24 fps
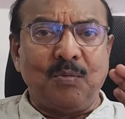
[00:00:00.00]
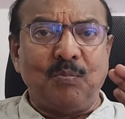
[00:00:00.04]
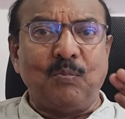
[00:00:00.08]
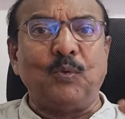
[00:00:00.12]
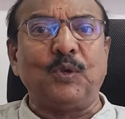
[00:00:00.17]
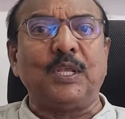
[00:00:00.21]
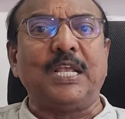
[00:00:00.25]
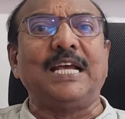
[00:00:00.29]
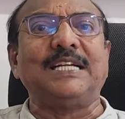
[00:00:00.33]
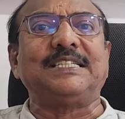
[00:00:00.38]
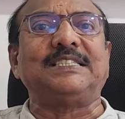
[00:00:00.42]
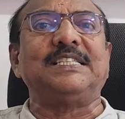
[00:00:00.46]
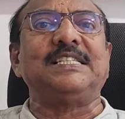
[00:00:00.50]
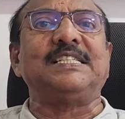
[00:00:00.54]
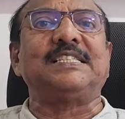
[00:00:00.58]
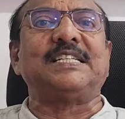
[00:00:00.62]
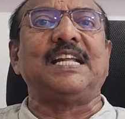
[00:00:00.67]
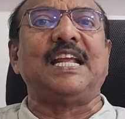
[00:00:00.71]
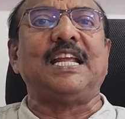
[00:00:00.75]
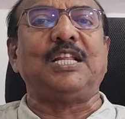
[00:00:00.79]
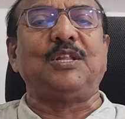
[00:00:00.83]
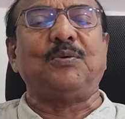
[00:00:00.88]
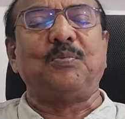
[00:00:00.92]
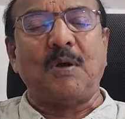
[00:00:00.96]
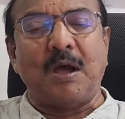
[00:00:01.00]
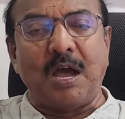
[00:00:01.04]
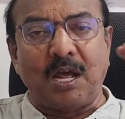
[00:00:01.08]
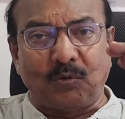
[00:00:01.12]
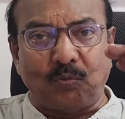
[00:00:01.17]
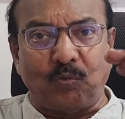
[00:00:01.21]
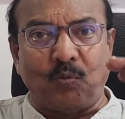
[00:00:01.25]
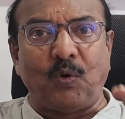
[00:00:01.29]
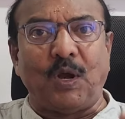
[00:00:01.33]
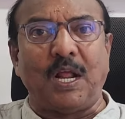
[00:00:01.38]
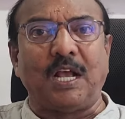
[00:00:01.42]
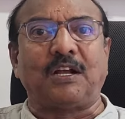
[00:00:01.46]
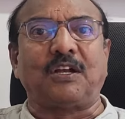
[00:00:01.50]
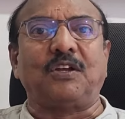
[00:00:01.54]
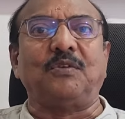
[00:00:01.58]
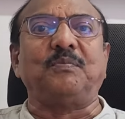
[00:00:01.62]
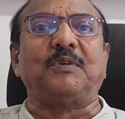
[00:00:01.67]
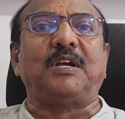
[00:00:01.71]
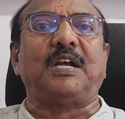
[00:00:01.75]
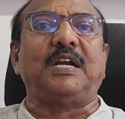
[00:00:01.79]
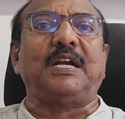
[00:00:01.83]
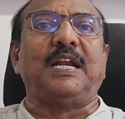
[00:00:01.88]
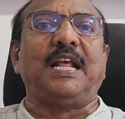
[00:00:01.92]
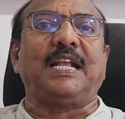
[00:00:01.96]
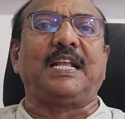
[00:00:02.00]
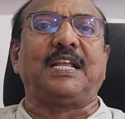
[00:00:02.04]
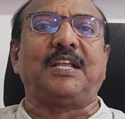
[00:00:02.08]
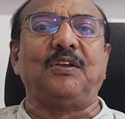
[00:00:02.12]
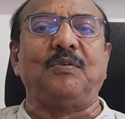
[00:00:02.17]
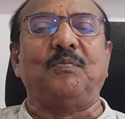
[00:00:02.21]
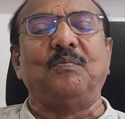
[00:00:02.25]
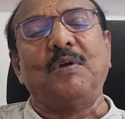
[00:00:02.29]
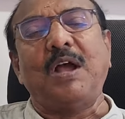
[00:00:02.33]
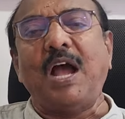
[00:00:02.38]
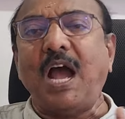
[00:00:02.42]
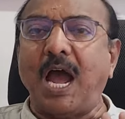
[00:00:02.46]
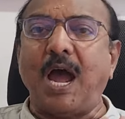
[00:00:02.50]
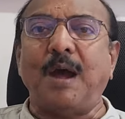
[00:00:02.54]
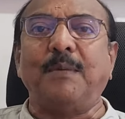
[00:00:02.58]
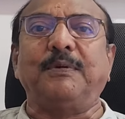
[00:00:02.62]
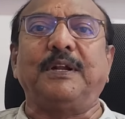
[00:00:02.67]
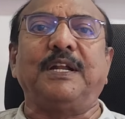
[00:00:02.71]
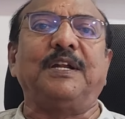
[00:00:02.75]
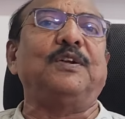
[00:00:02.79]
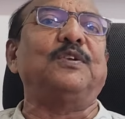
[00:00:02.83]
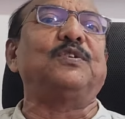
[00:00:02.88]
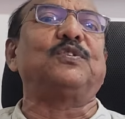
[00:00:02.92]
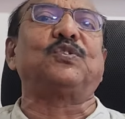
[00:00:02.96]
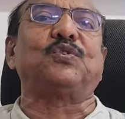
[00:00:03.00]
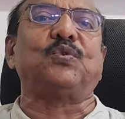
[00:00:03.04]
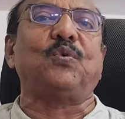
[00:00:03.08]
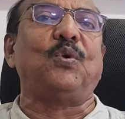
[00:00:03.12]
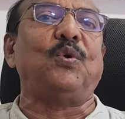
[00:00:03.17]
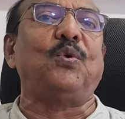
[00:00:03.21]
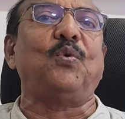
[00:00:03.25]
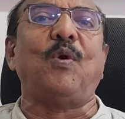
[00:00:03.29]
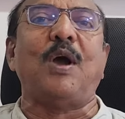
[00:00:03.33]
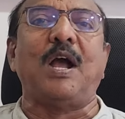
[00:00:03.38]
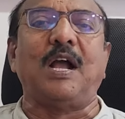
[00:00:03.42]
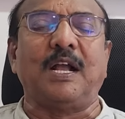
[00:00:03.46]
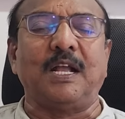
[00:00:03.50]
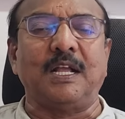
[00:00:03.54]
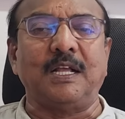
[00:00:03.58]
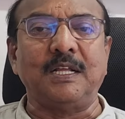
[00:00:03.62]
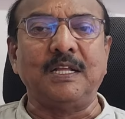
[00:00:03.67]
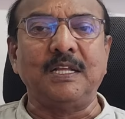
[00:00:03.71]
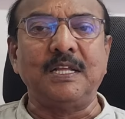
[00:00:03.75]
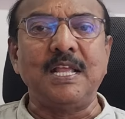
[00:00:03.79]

முயற்சி செய்துவார் உனக்கும் கிடைக்கும் அப்படின்னு சொல்லுவாங்க